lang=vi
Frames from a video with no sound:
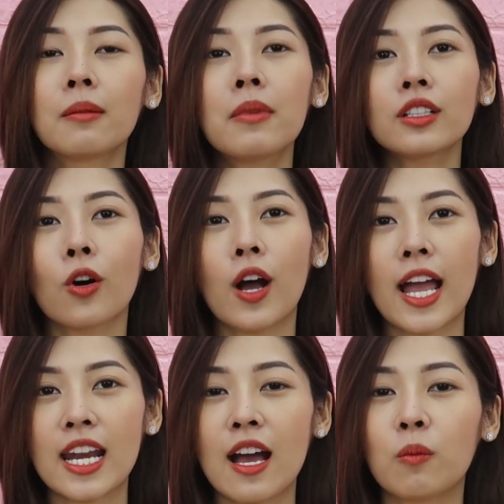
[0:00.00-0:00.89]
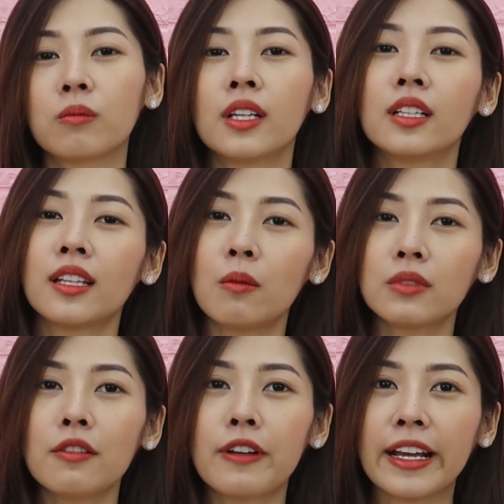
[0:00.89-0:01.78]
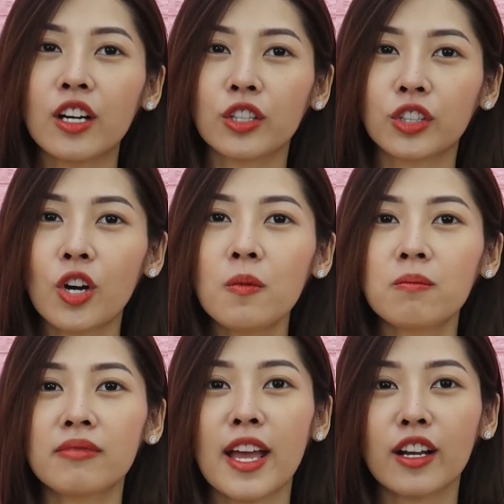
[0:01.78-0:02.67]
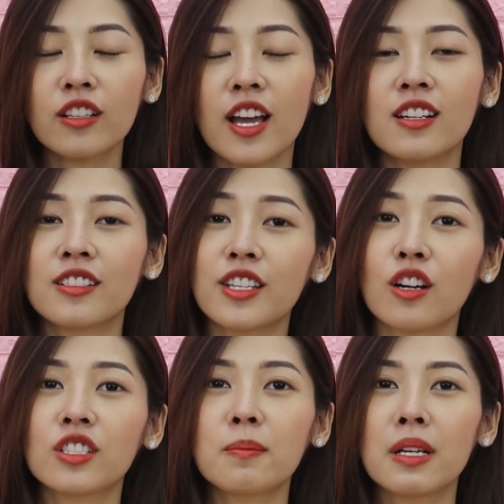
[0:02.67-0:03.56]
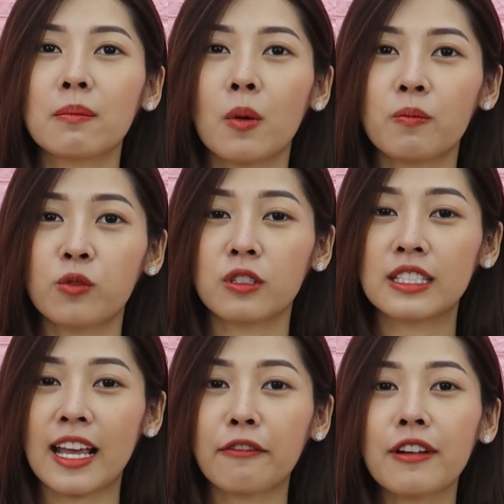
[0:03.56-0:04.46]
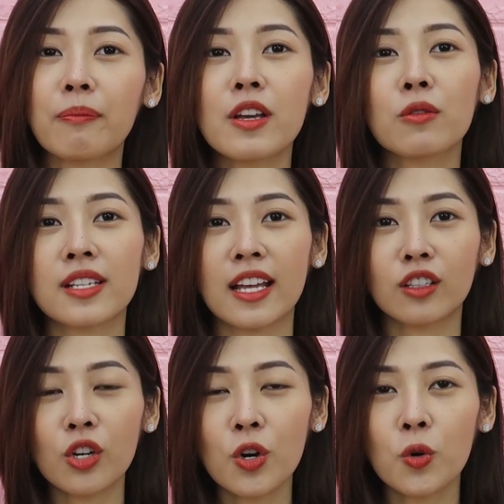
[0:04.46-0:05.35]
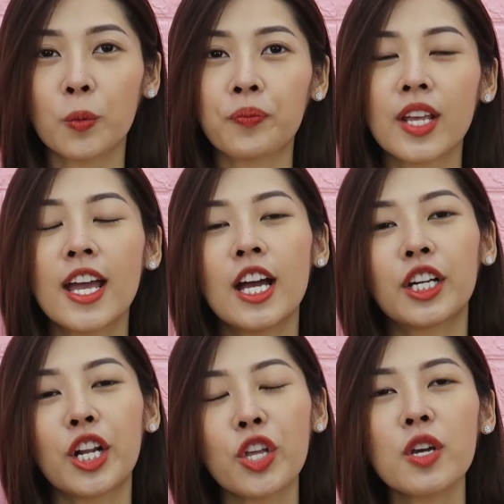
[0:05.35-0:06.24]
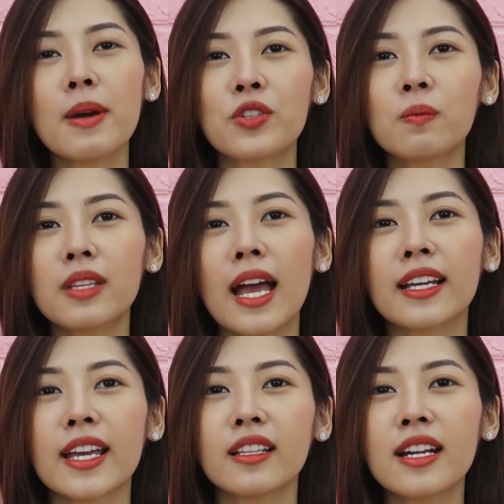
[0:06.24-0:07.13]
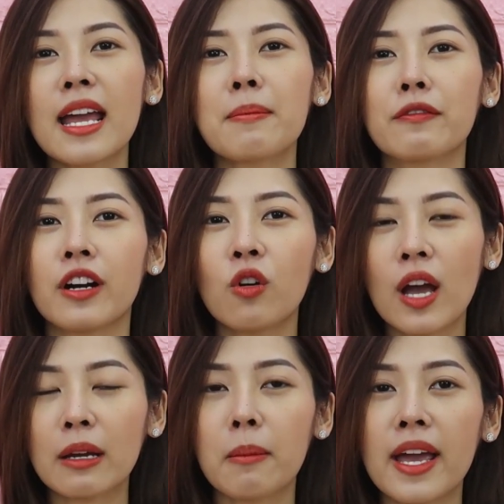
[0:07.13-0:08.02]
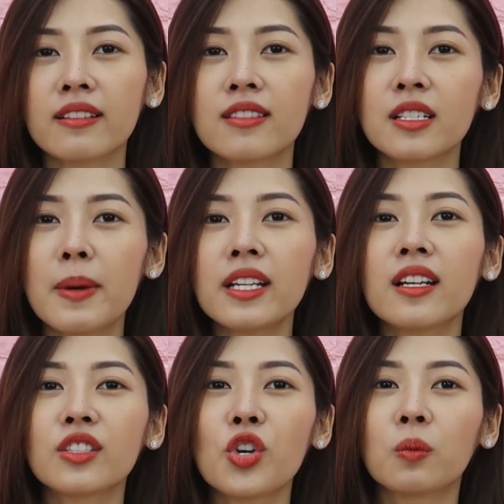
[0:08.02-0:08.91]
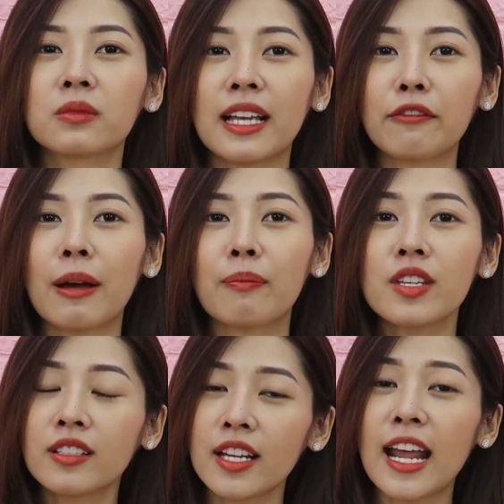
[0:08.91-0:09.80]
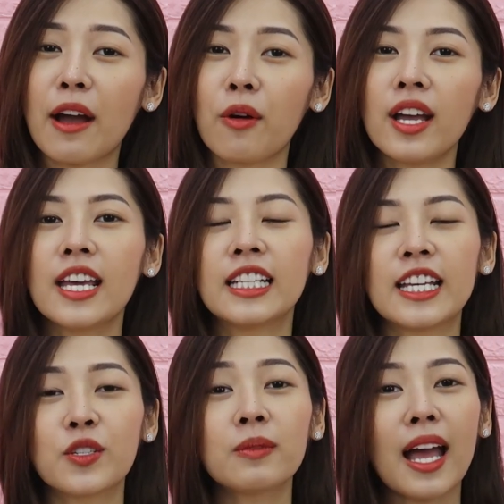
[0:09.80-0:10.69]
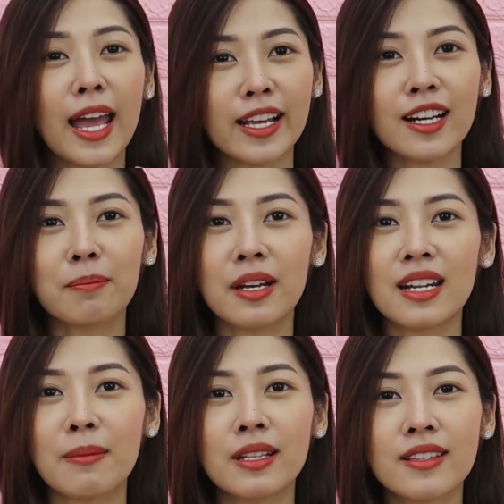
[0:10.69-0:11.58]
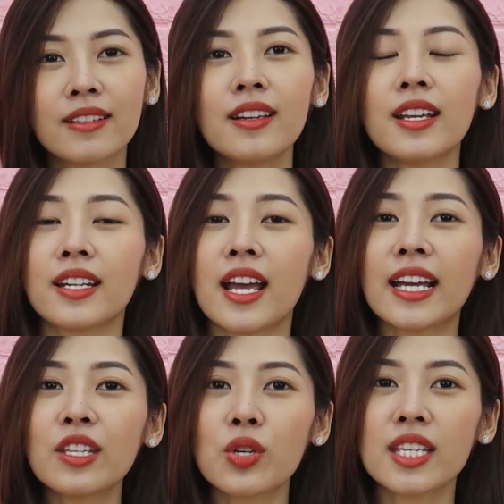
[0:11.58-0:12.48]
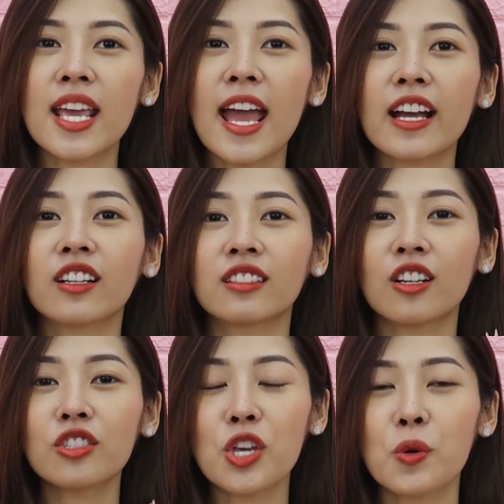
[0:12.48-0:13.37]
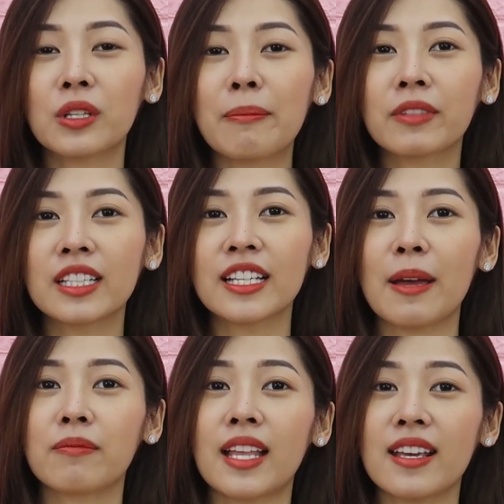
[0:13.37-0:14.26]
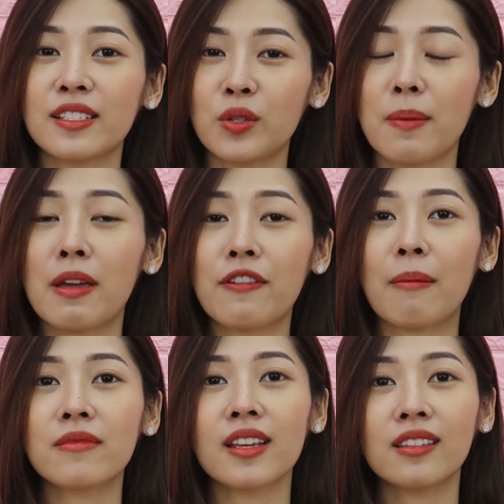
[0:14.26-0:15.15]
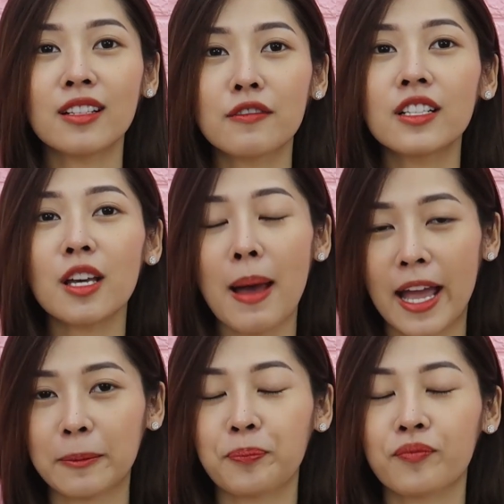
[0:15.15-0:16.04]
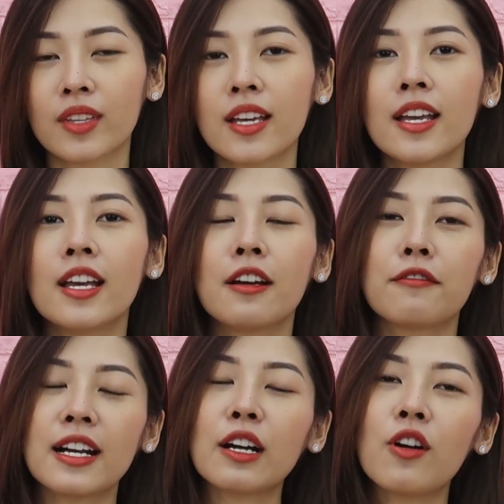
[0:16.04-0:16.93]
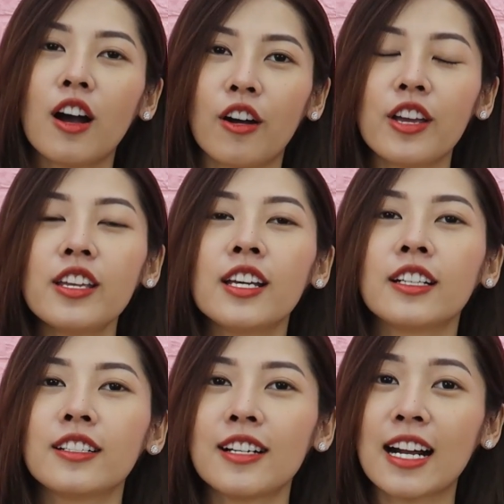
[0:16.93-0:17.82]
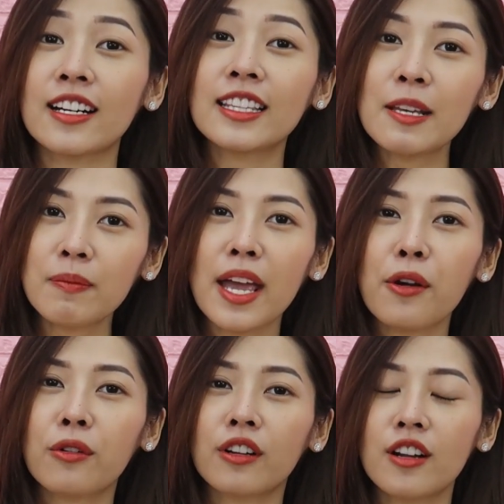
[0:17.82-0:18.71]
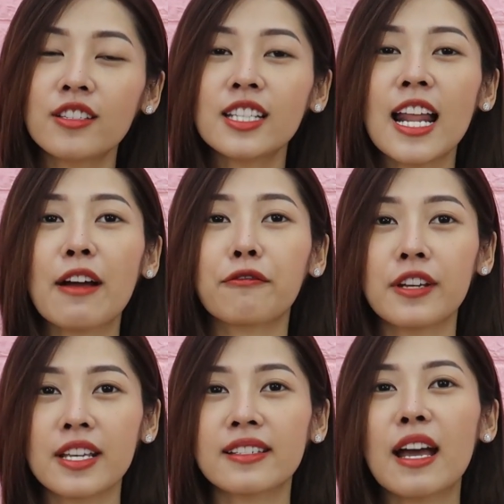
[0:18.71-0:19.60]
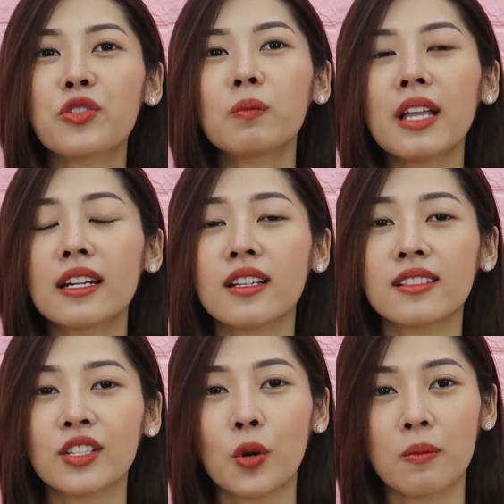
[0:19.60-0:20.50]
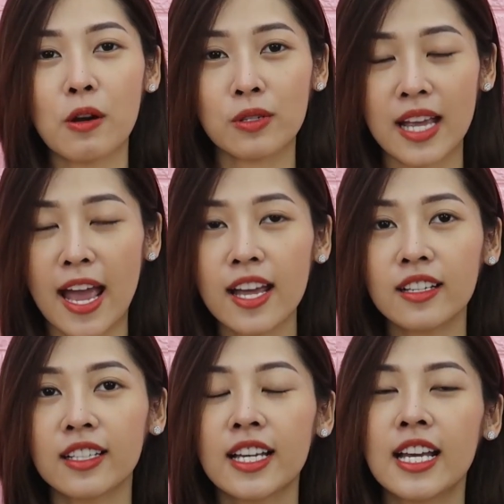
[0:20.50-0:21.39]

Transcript: mức độ hài lòng thông tin phản hồi tốt để có thể lựa chọn cho mình một sản phẩm dầu xả tối ưu nếu như mà chúng ta nghe tới đây mà vẫn hoang mang chưa biết nên dùng sản phẩm như thế nào á thì chúng ta hãy comment lại bên dưới để các chuyên gia có nhiều năm kinh nghiệm tại siêu thị mỹ phẩm sẽ tư vấn cho bạn và câu hỏi được đặt ra tiếp theo đó chính là vì sao chúng ta nên sử dụng dầu xả